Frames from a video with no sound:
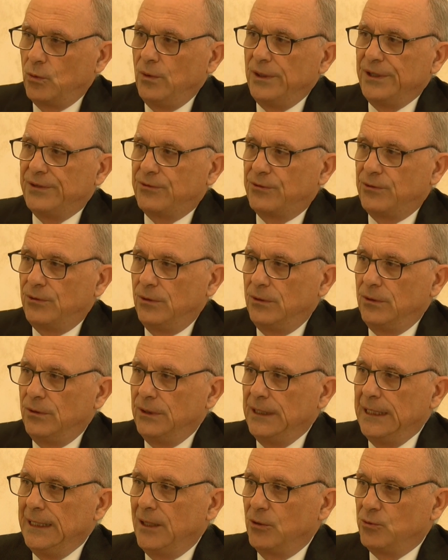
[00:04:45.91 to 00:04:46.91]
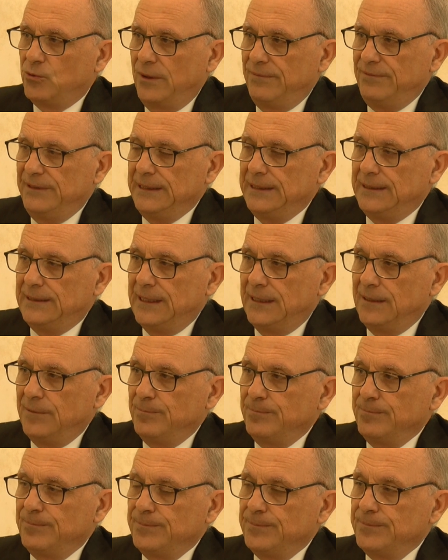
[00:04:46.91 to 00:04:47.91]
questo nella tua
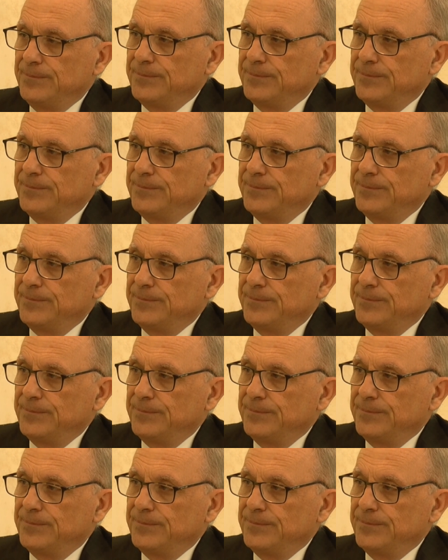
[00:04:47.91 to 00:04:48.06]
vita?